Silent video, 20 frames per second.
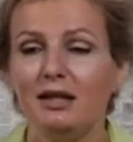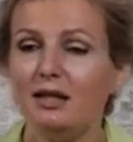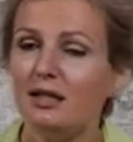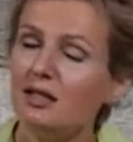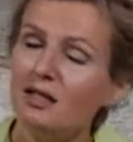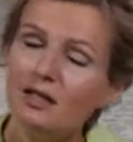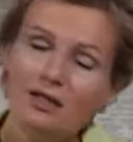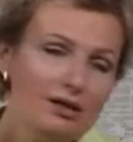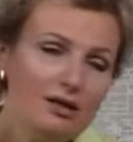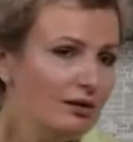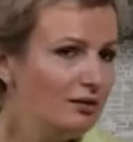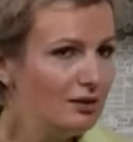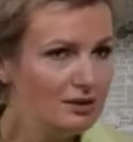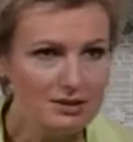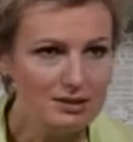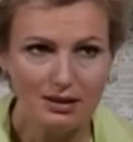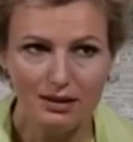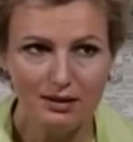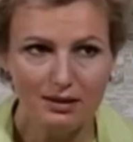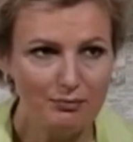и не
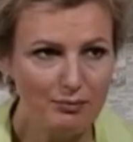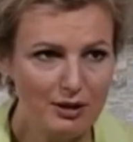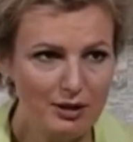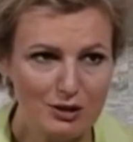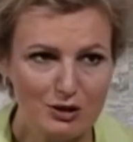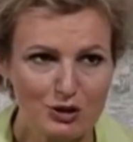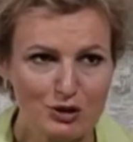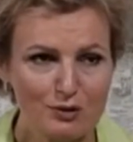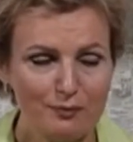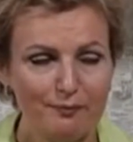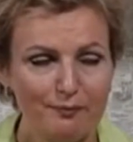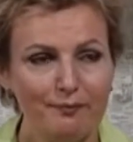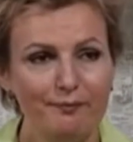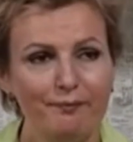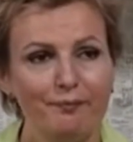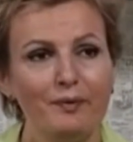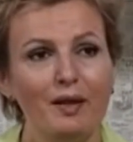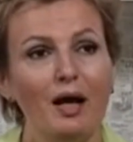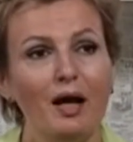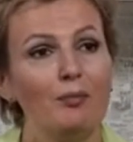недели меньше.
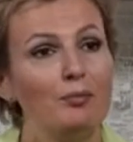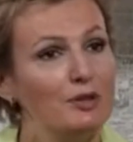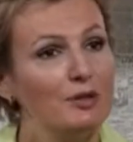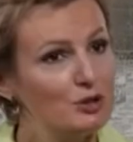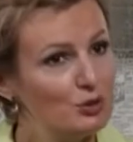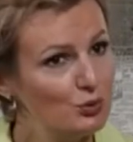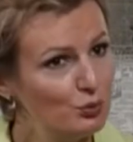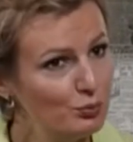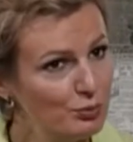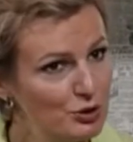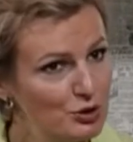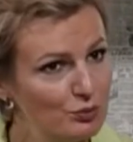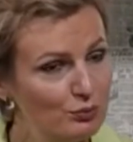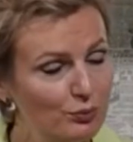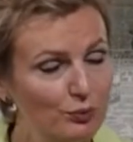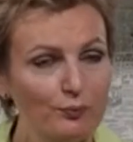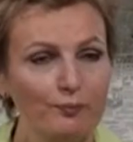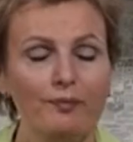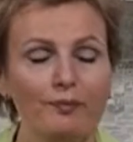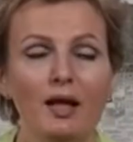Объясню
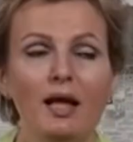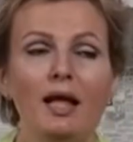почему.